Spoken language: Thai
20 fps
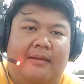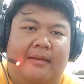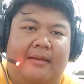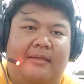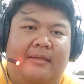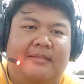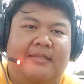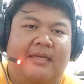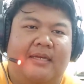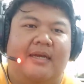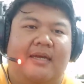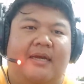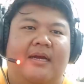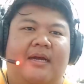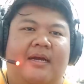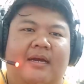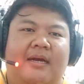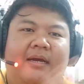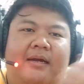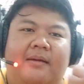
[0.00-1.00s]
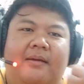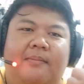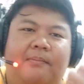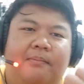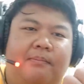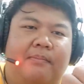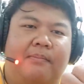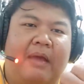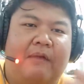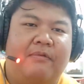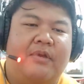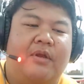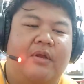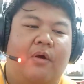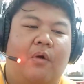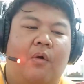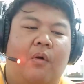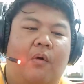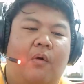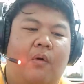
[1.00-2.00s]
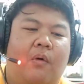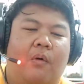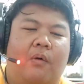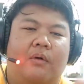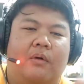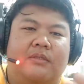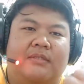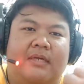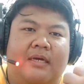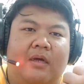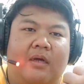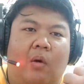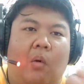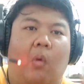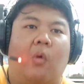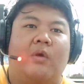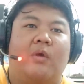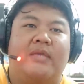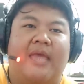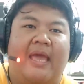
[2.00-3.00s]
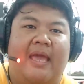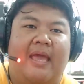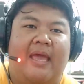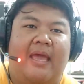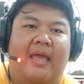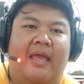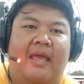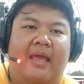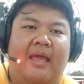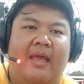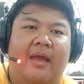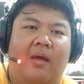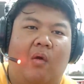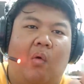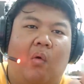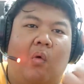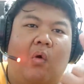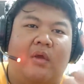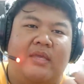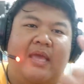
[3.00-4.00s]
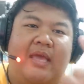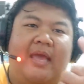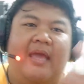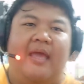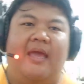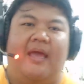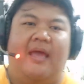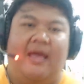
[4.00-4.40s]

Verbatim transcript: นะเจอแบล็กวิโดเจอโอโคเยโอโคเย